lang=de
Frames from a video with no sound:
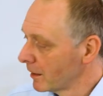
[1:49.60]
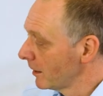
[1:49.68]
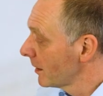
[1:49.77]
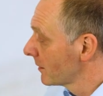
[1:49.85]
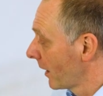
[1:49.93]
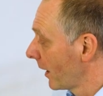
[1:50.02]

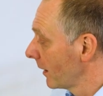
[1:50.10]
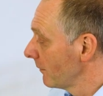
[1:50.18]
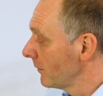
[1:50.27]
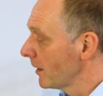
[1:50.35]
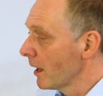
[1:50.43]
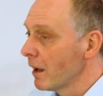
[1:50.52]
Hier
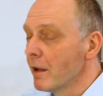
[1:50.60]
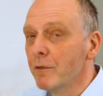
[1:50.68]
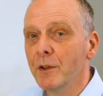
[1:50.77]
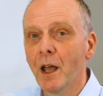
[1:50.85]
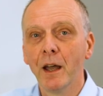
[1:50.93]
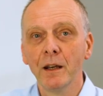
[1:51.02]
zeigen wir,
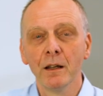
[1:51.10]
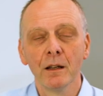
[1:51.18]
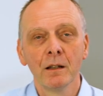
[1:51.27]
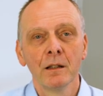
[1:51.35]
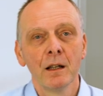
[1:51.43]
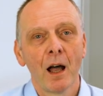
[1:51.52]
wie
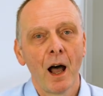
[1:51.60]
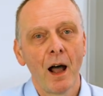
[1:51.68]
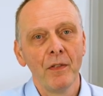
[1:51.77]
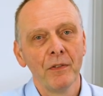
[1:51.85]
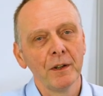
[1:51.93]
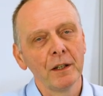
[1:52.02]
eine
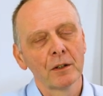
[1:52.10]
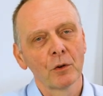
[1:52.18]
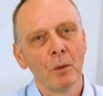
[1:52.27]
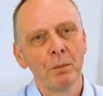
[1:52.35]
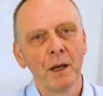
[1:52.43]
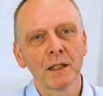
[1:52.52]
an sich
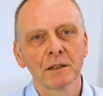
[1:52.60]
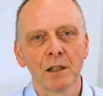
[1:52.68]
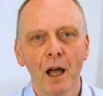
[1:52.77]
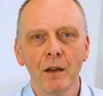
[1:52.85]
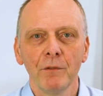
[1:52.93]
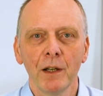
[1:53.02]

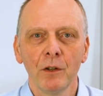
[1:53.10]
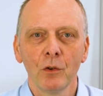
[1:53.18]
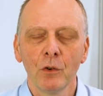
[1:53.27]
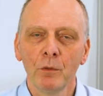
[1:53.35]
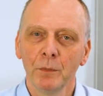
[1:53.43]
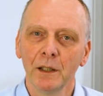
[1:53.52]
komplexe
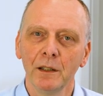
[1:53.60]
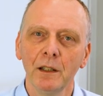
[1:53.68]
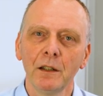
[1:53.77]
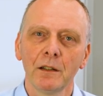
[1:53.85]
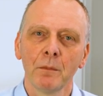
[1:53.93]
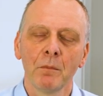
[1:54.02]
Anwendung mit
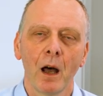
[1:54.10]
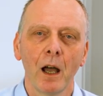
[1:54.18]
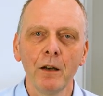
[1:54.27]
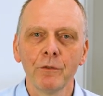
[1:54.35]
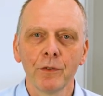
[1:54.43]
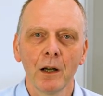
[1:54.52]
ITEM
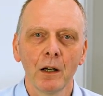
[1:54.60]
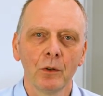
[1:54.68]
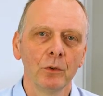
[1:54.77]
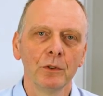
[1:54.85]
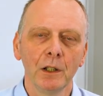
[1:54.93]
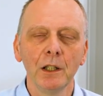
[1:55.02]
einfach
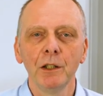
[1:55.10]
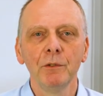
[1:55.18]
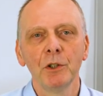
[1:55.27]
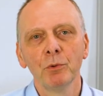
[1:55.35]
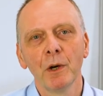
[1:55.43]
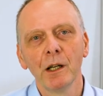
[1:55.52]
und
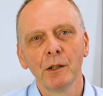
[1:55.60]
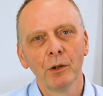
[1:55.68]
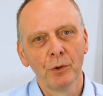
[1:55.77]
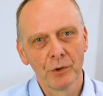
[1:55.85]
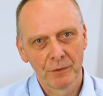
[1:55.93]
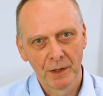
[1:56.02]
individuell
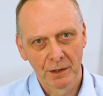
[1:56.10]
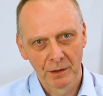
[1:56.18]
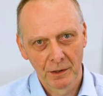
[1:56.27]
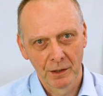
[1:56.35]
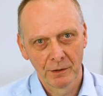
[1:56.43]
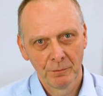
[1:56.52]
gelöst
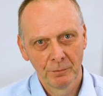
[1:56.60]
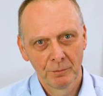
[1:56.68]
werden kann.